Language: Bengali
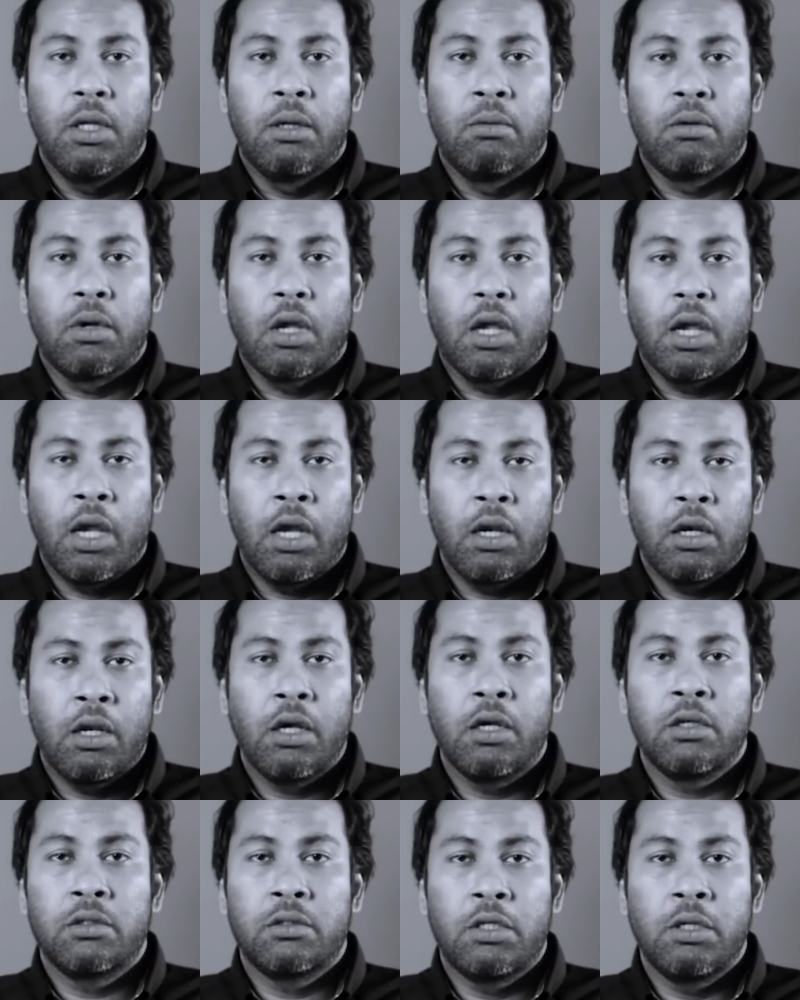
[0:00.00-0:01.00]
এবং
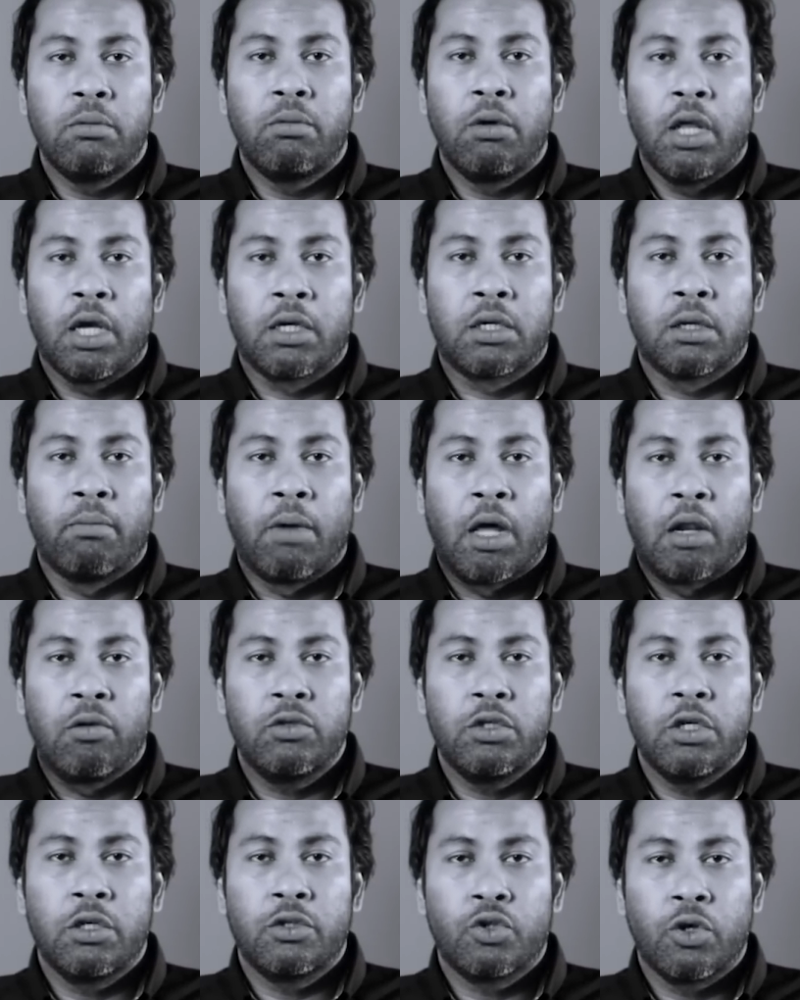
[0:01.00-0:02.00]
এডিএসডি বলে একটা
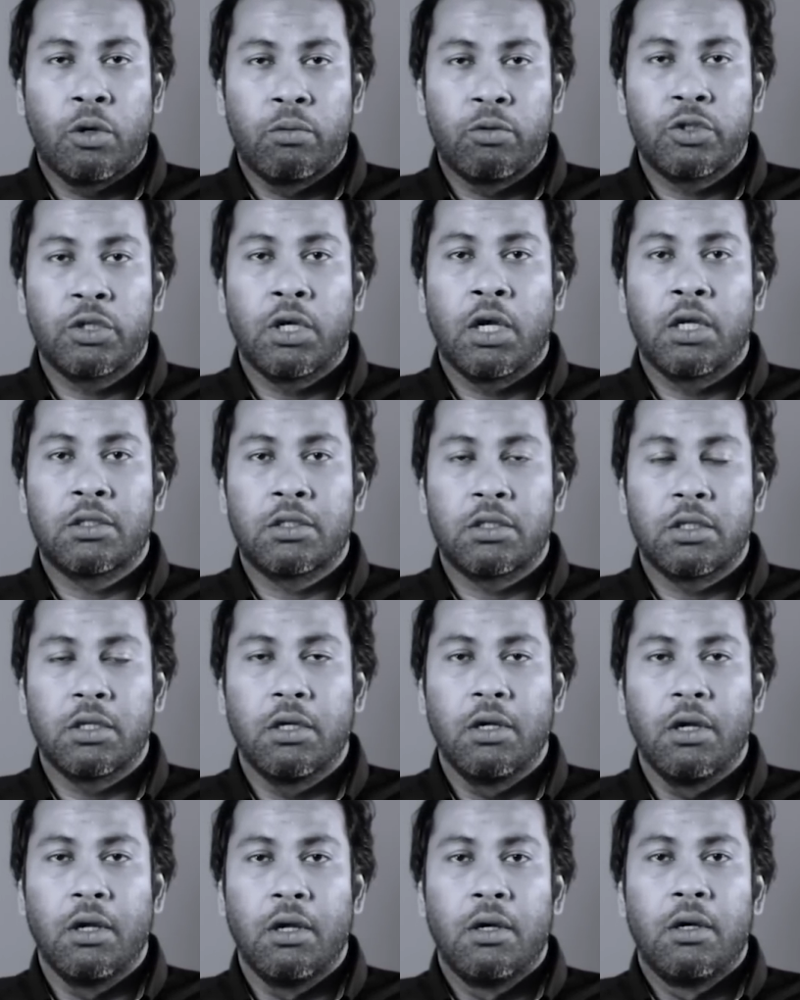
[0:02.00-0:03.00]
মানসিক সমস্যা আছে
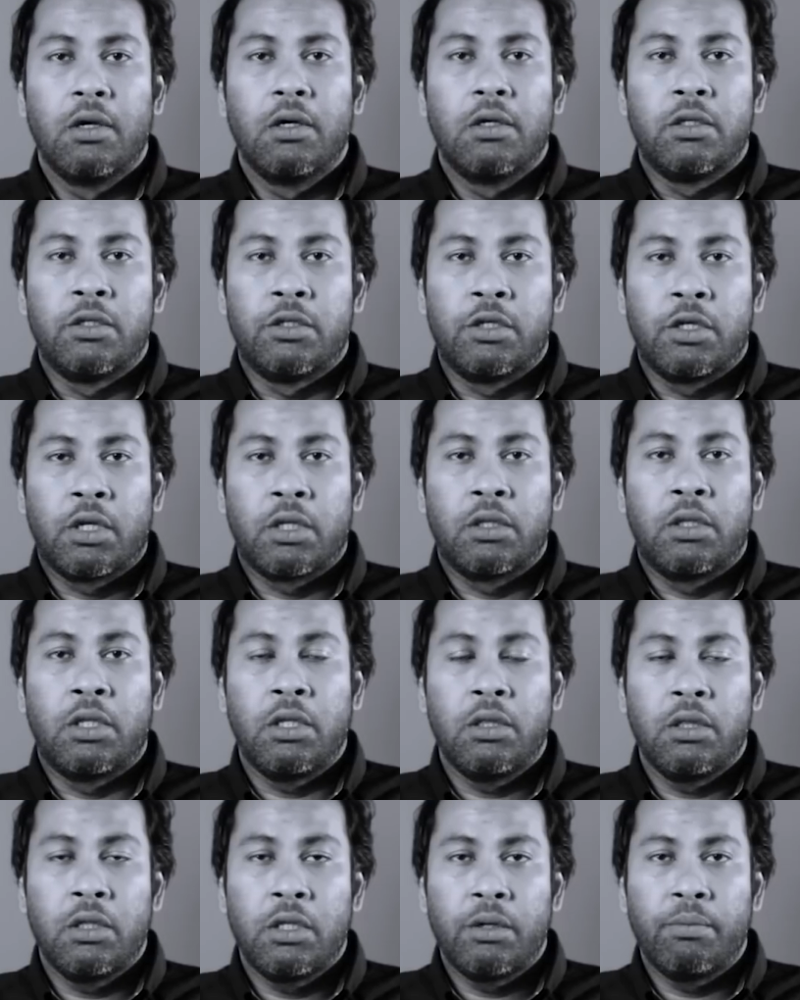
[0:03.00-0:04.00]
যেটা
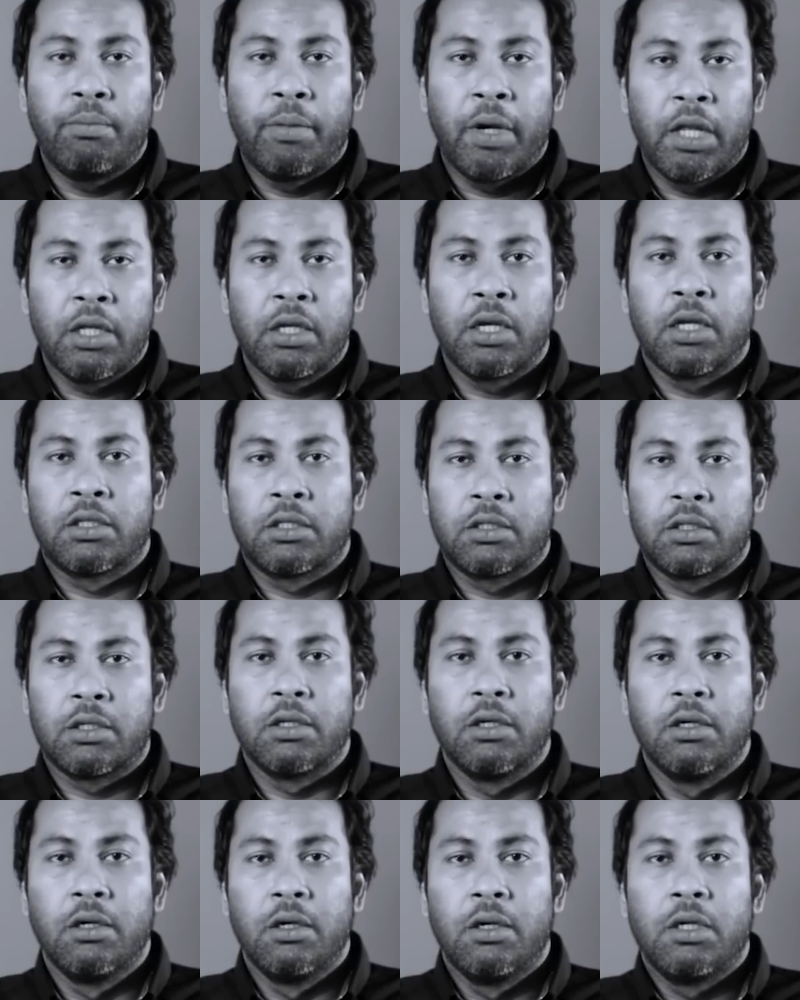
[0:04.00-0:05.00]
দিন দিন বেড়ে যাচ্ছে
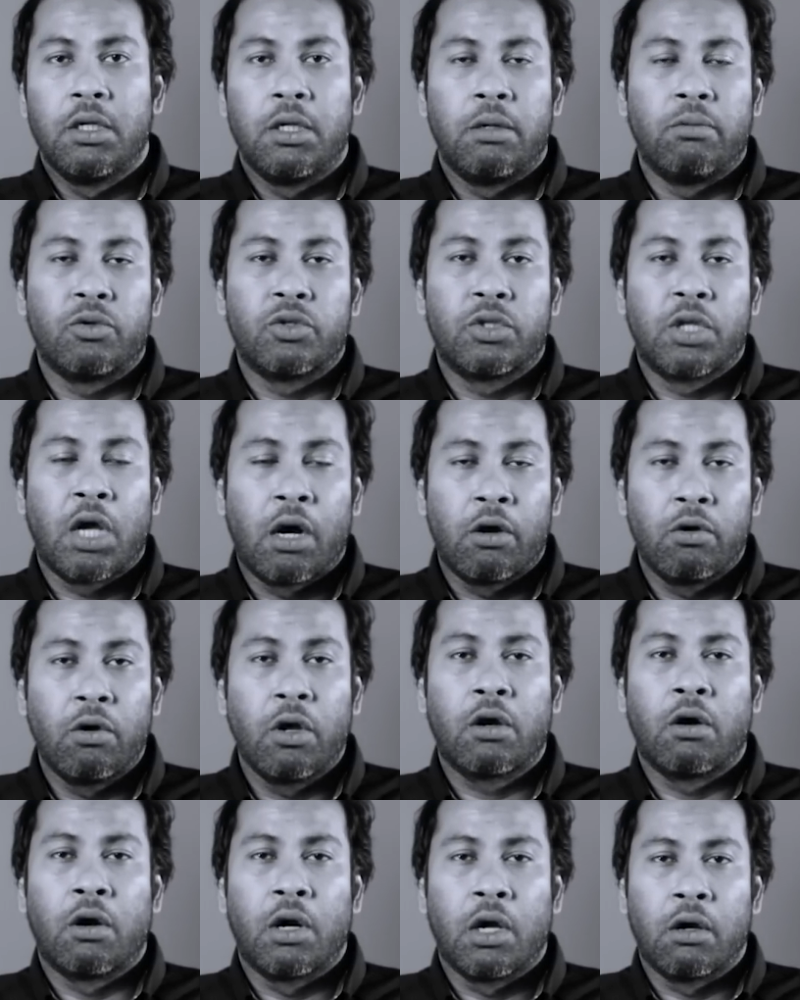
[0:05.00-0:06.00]
এবং
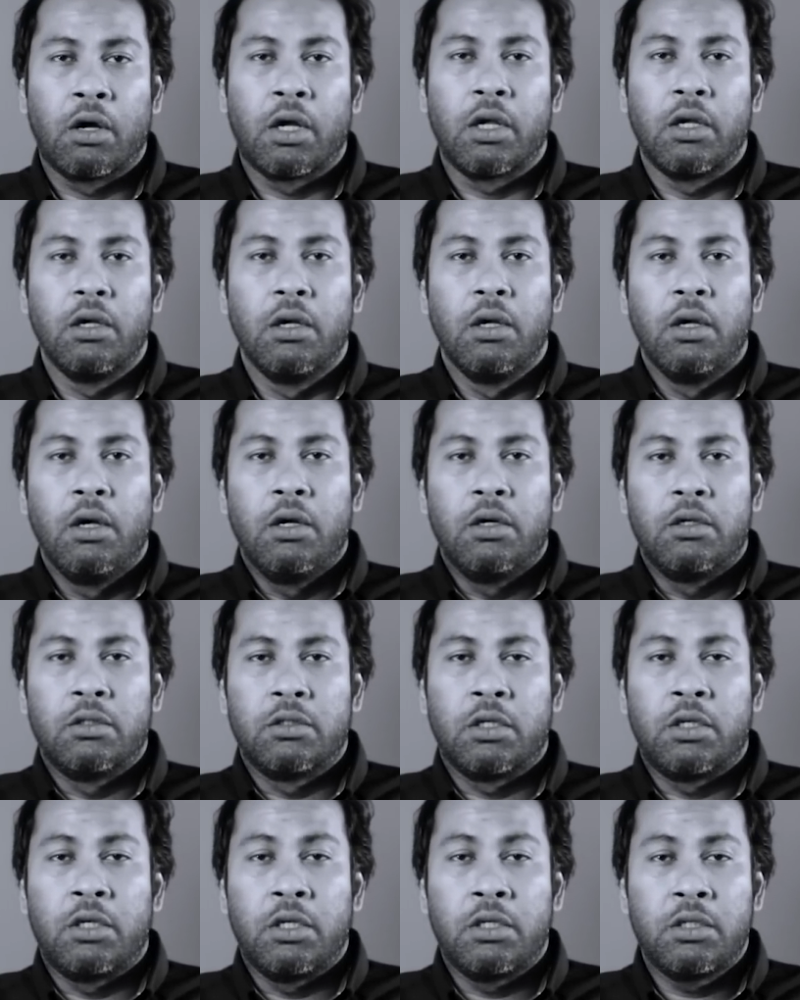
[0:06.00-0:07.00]
ধারণা করা হয়
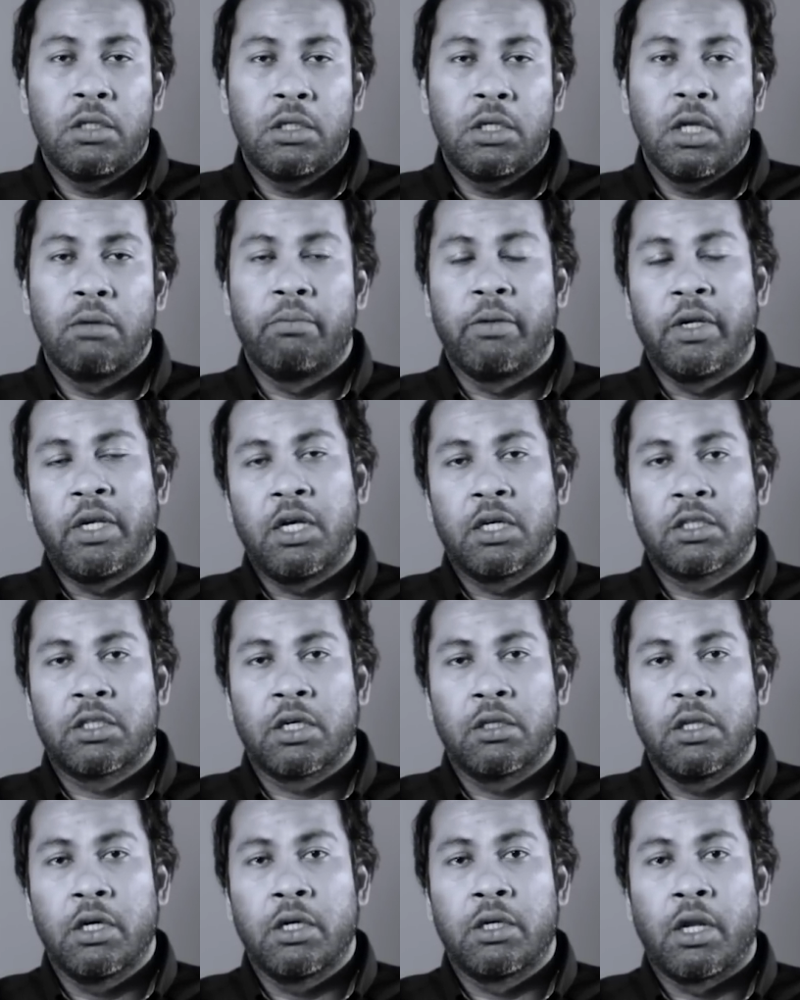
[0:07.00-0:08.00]
যে ডিজিটাল মিডিয়ার
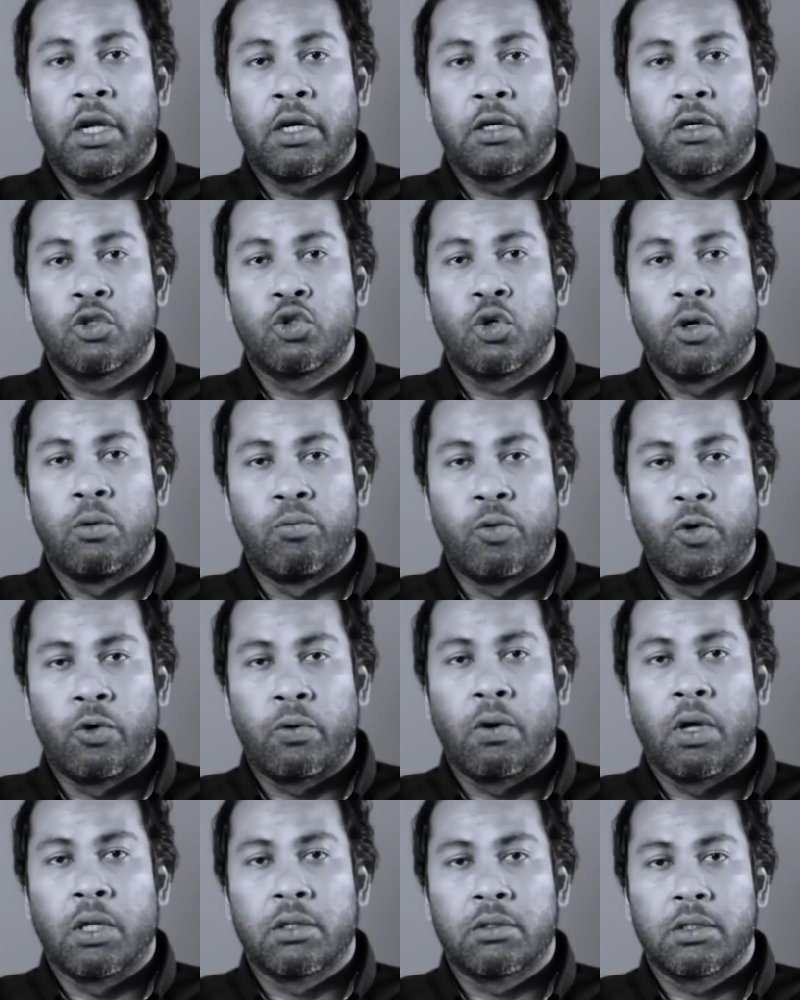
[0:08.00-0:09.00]
সাথে এটার একটা
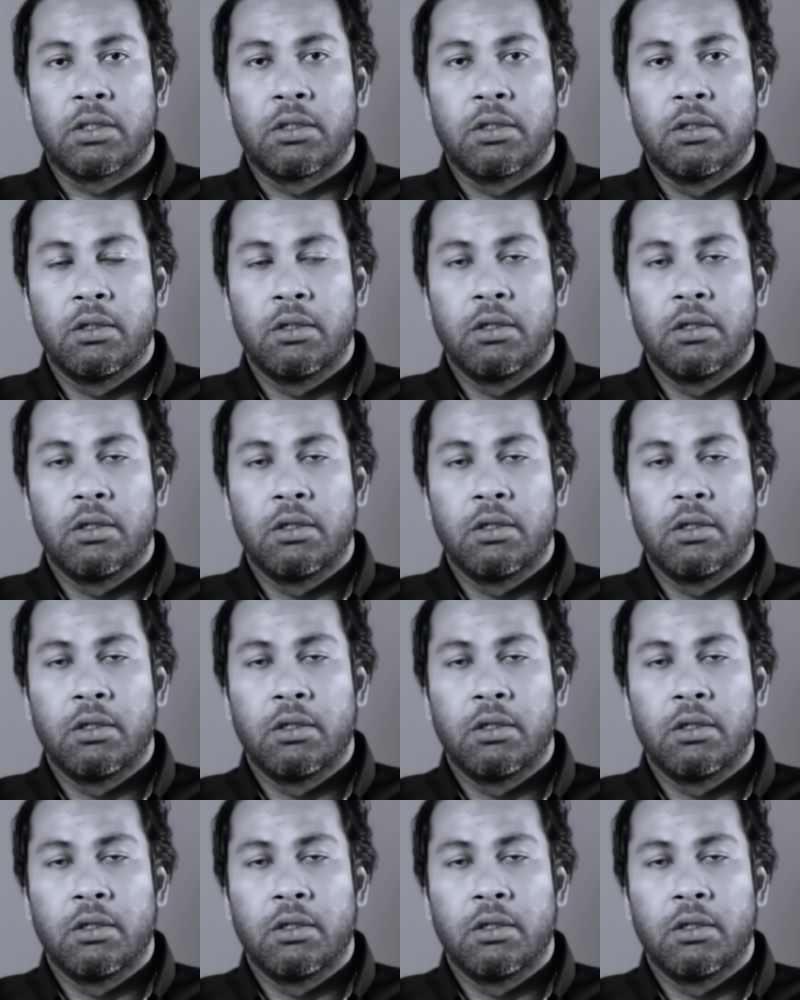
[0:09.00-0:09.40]
সম্পর্ক আছে